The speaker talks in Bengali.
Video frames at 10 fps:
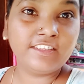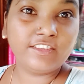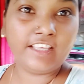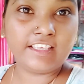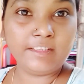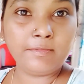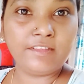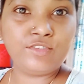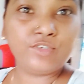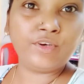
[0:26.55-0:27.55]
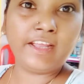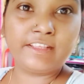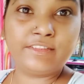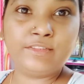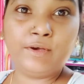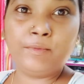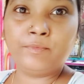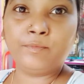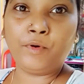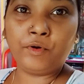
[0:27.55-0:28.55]
তো দেখতেই পাচ্ছ একদম
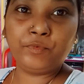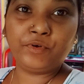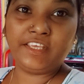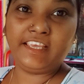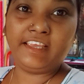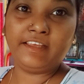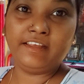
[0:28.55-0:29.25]
বকবুকিয়ে